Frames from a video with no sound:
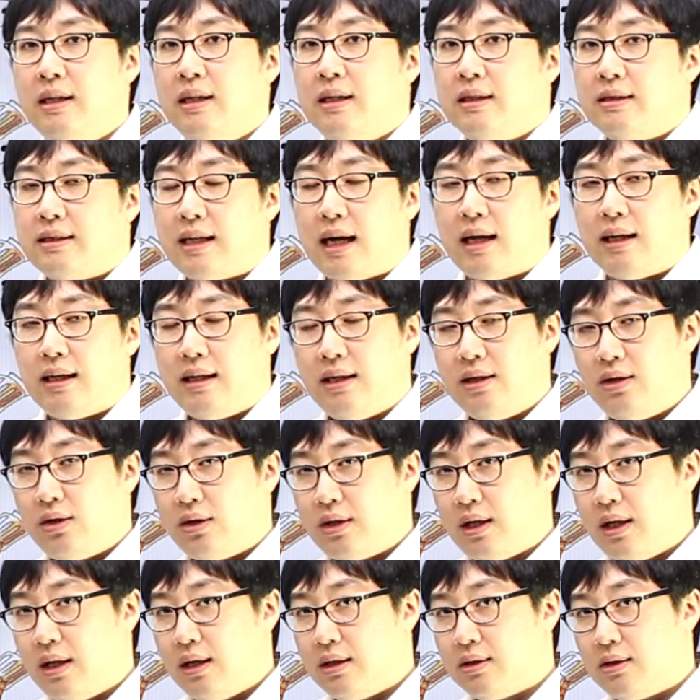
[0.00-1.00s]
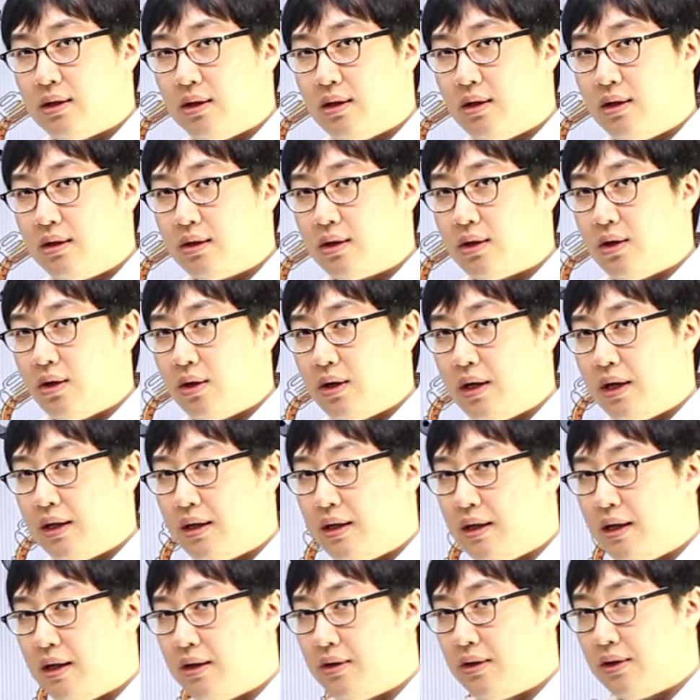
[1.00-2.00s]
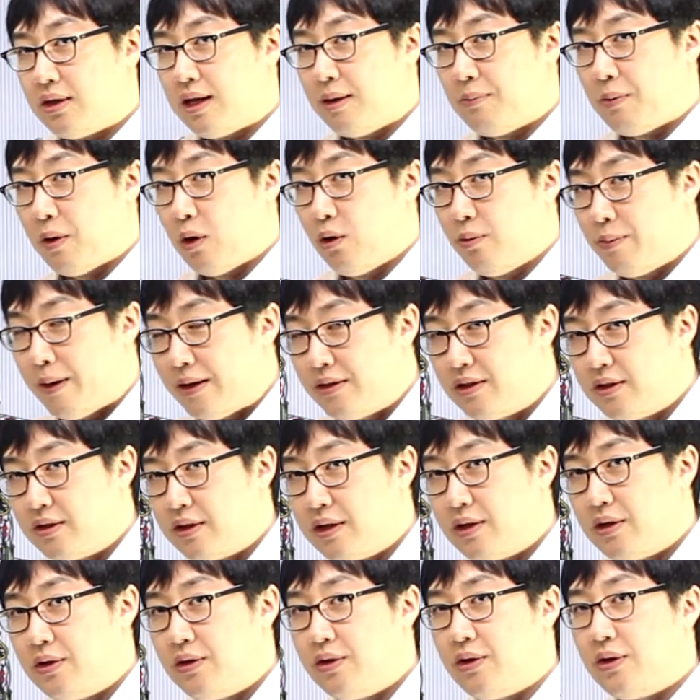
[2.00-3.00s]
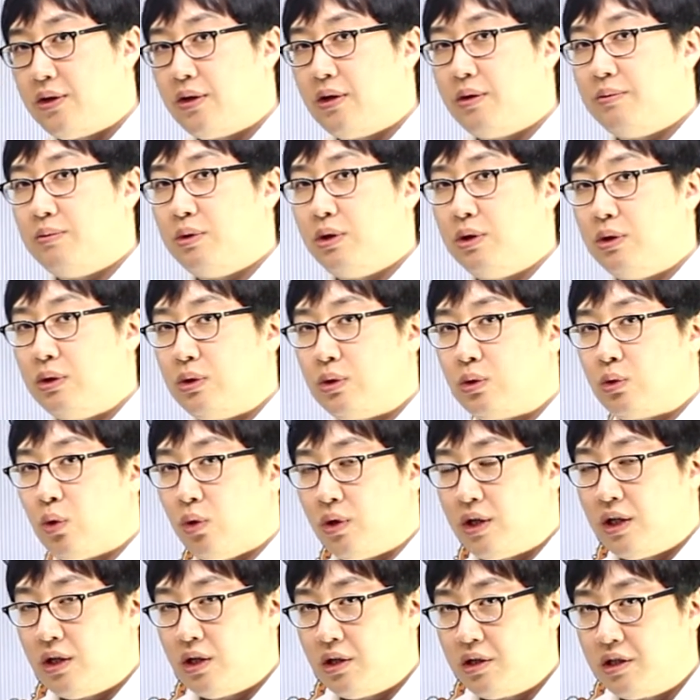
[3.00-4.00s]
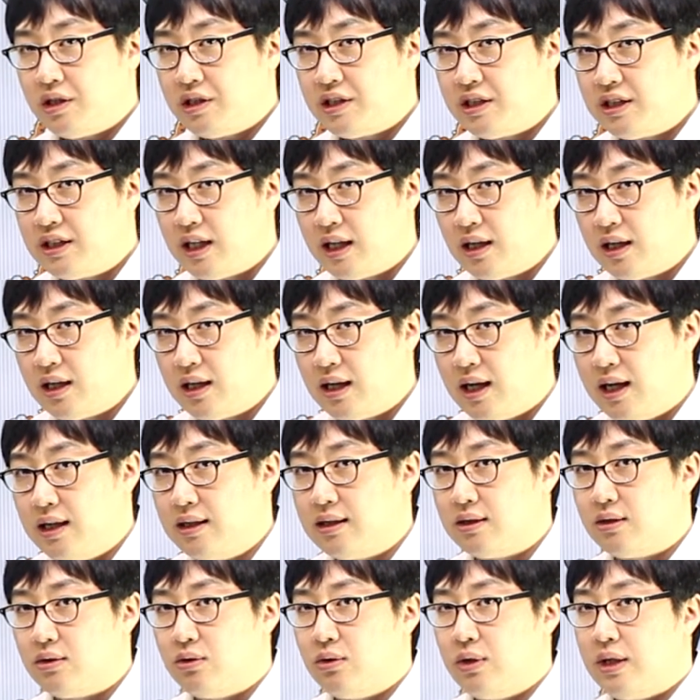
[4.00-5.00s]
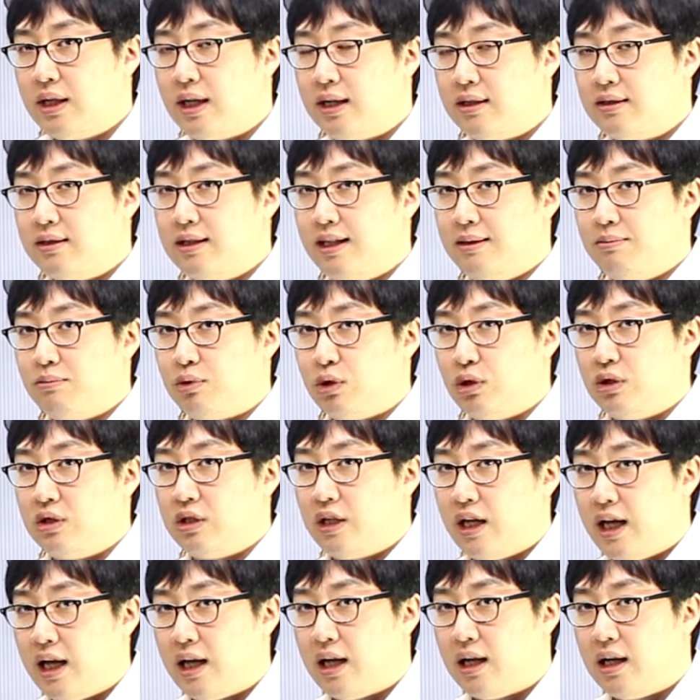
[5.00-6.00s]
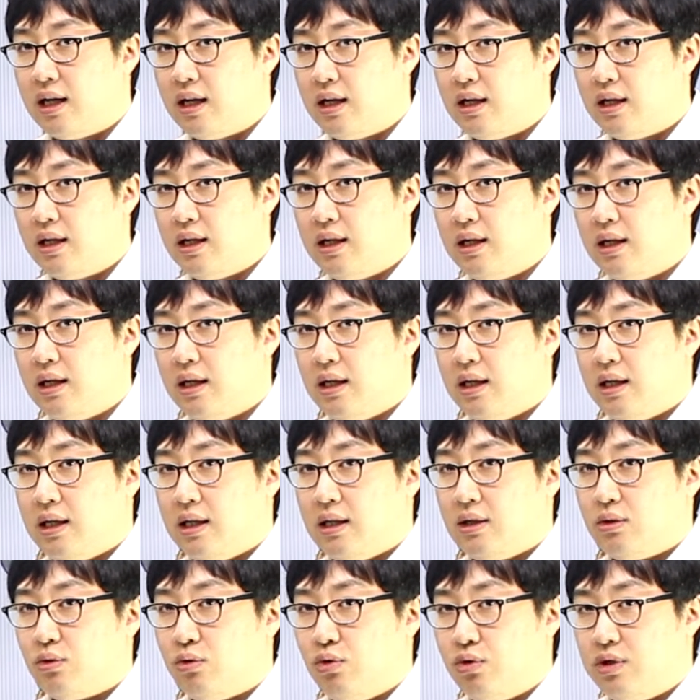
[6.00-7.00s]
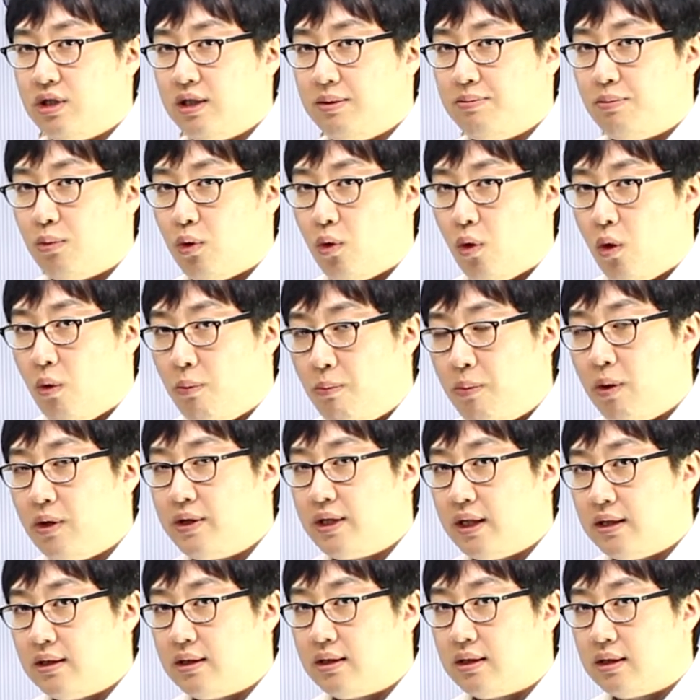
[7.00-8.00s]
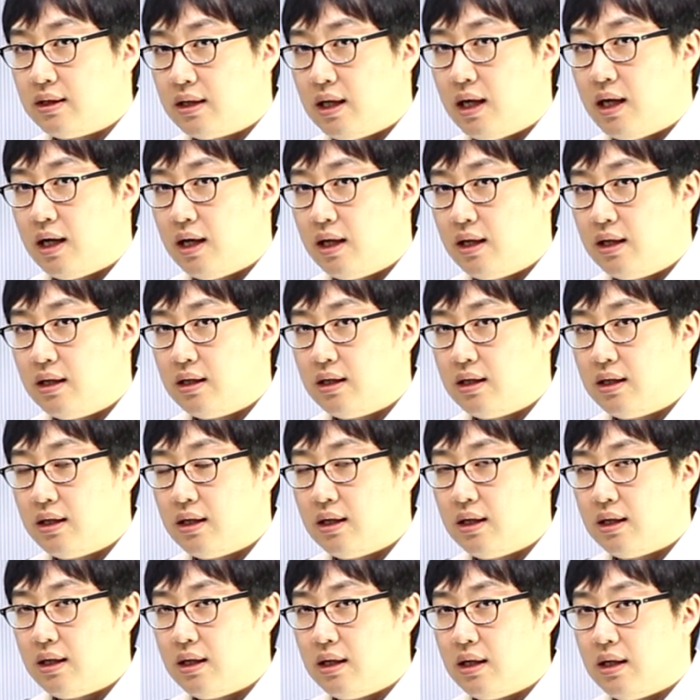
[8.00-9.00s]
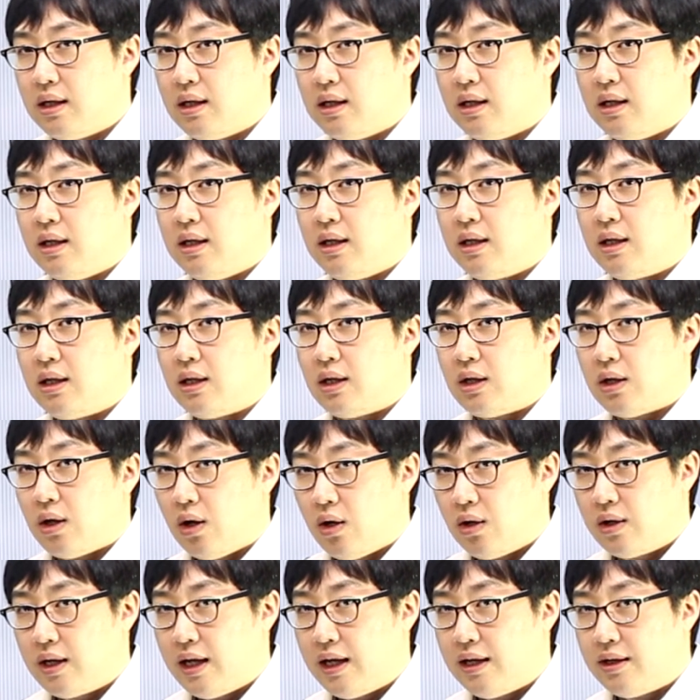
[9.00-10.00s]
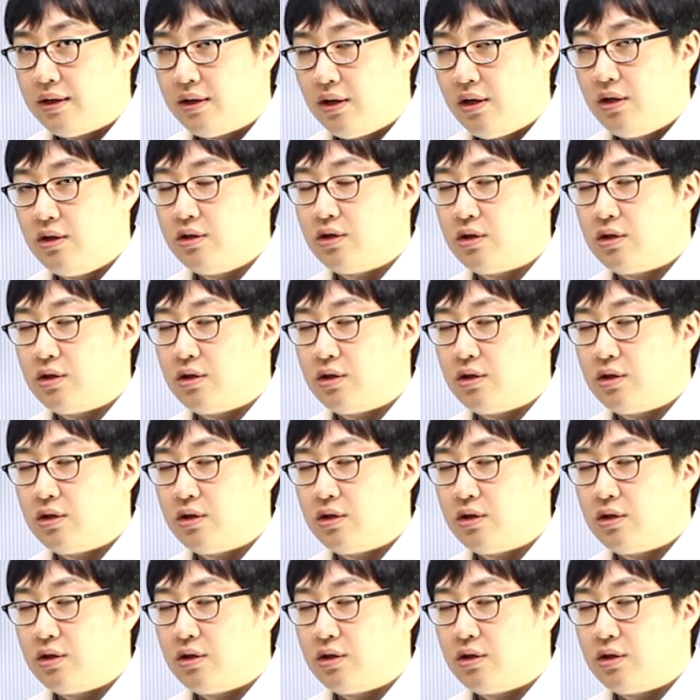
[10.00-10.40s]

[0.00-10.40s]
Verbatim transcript: 자 이렇게 해서 격에 대해서 다 배워봤는데요 여러분 독일어를 시작한 우리 학생분들의 95%가 격에서